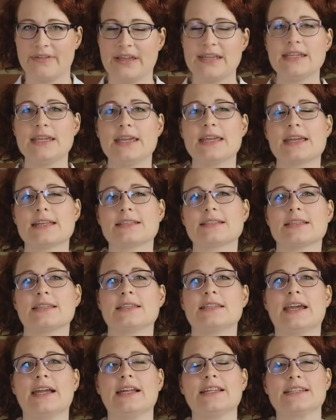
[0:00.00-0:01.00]
Wenn ihr jetzt in
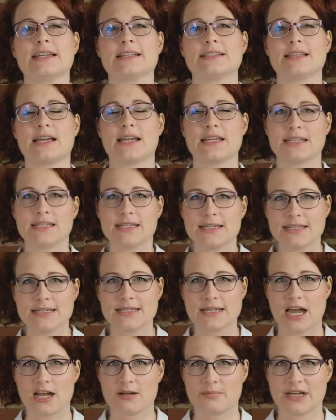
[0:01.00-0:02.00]
der Elternzeit
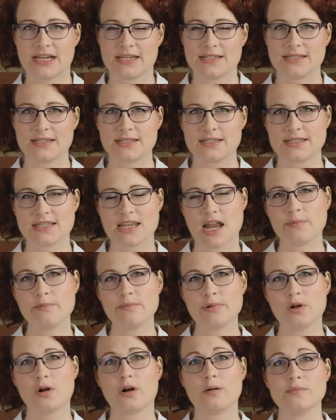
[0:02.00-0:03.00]
nicht arbeitet, dann
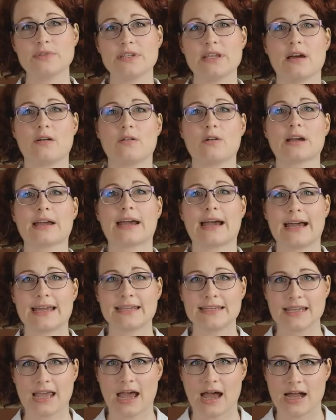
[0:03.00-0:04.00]
bekommt ihr auch
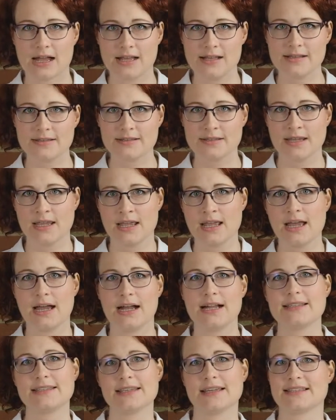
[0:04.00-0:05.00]
kein Gehalt.
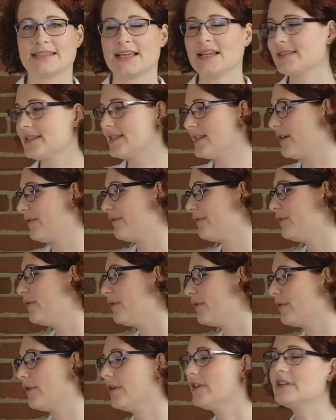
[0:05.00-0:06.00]
Als Ersatz
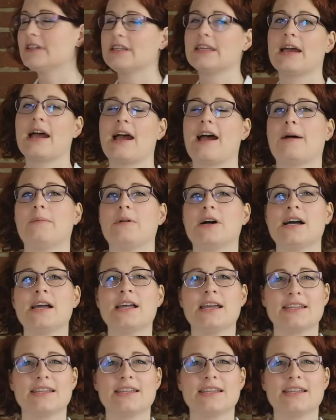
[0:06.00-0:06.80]
dafür könnt ihr aber